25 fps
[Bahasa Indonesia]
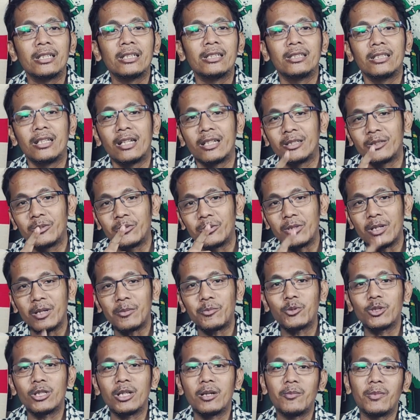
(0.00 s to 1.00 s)
dan juga
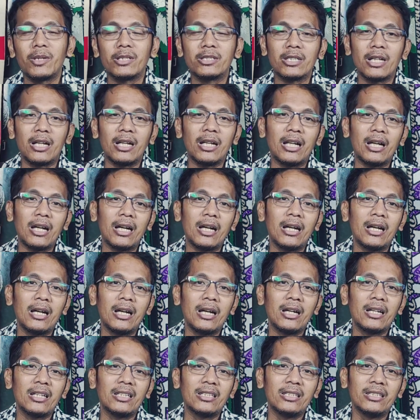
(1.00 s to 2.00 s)
punya masalah
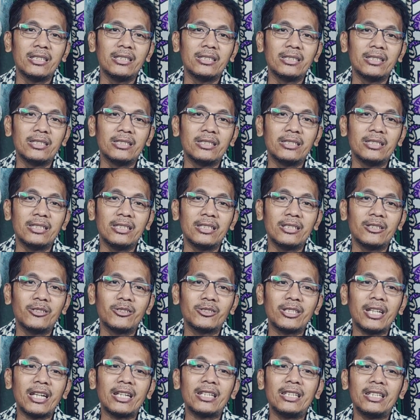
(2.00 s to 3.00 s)
di sisi non
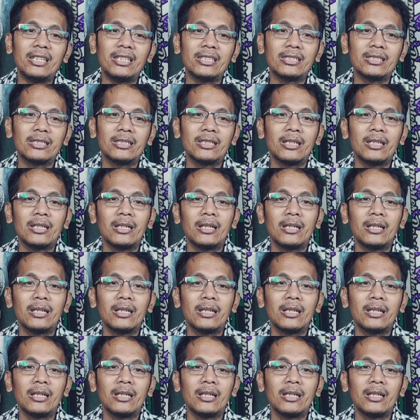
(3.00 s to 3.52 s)
teknis